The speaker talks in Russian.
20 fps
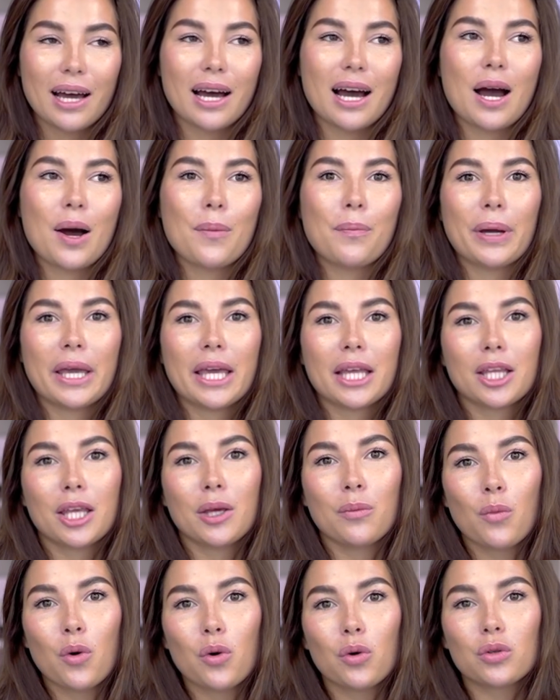А, а пайетки
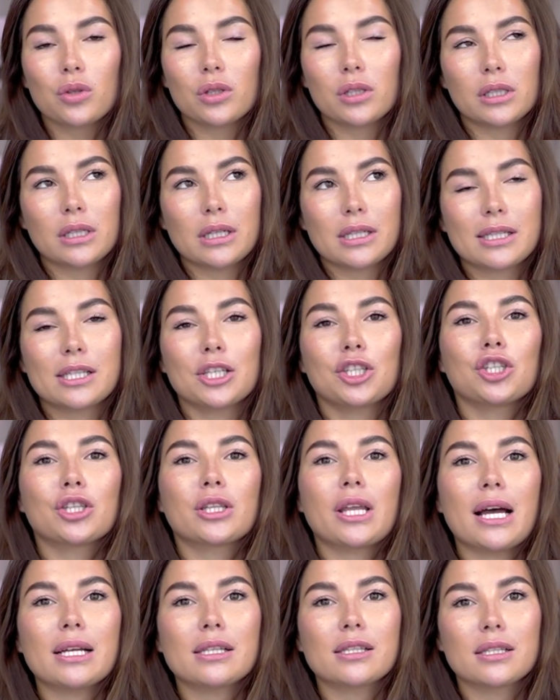могут э,
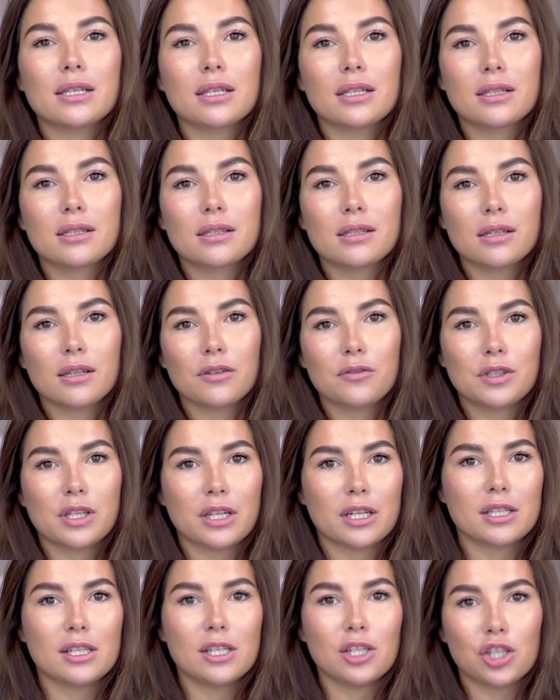сочетаться с
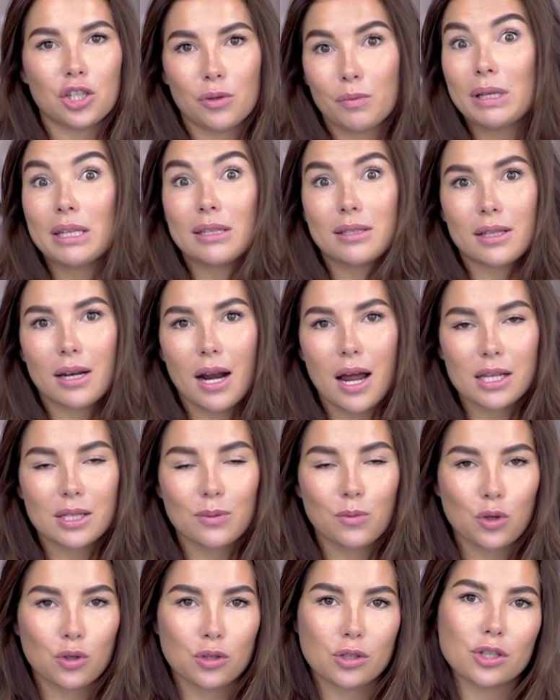всеразличными, или
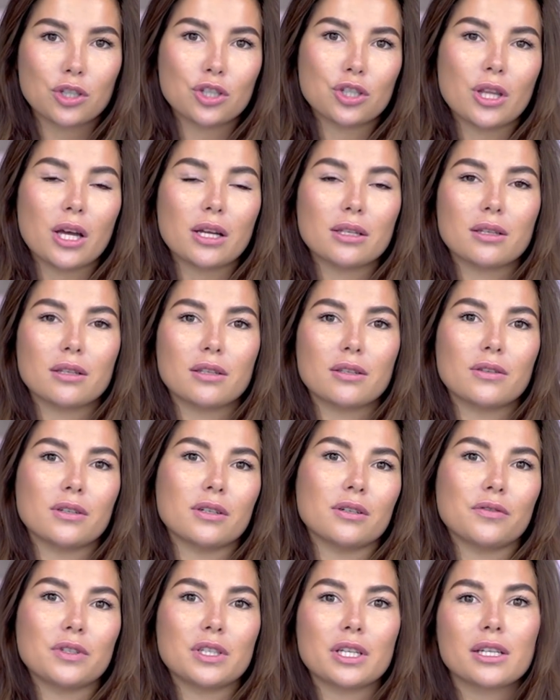стразы могут сочетаться
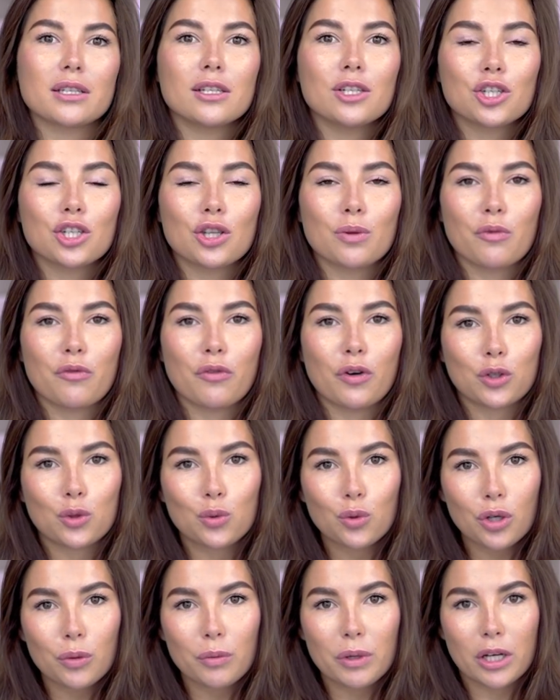с всеразличными
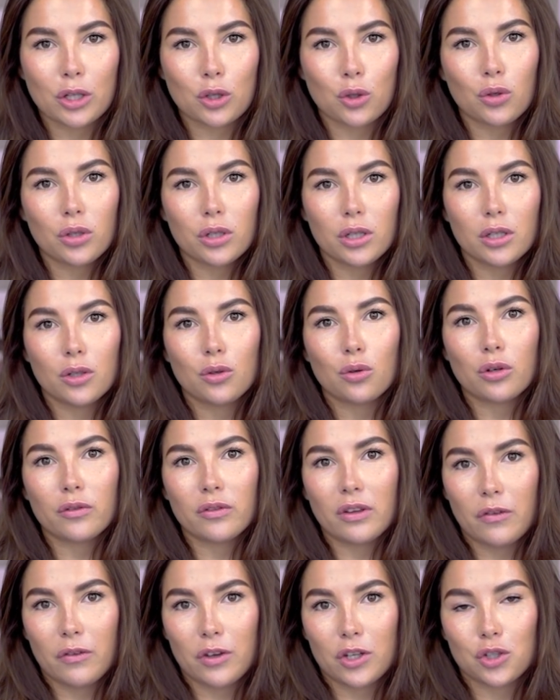фактурами, которые их
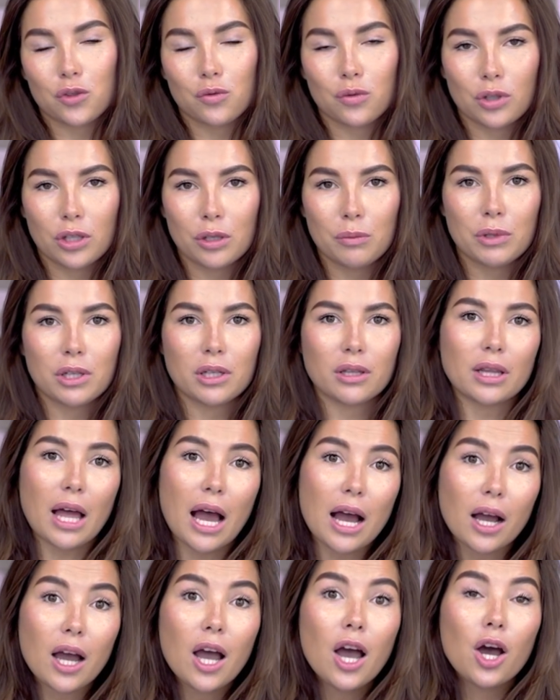уравновешивают. Именно
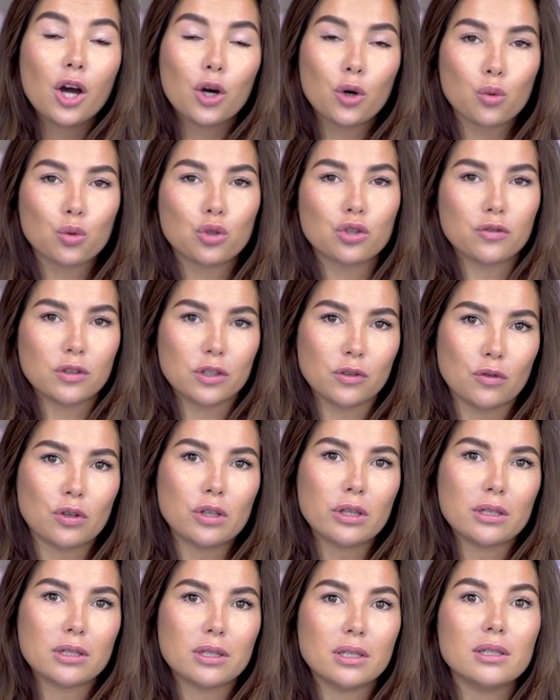так круче всего
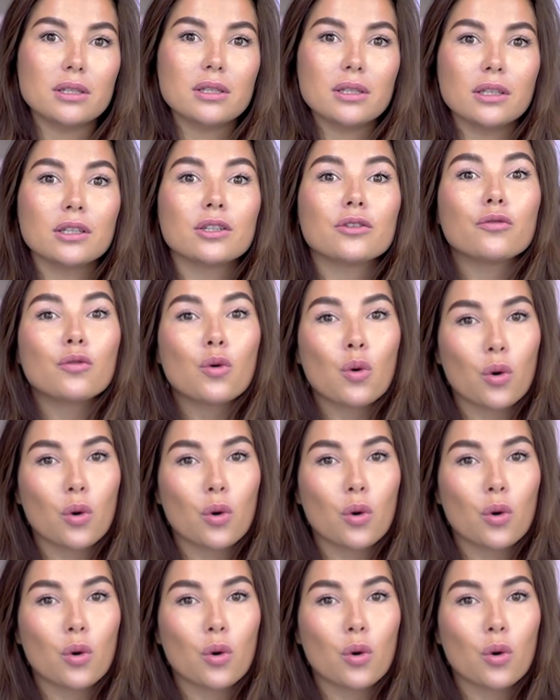носить их в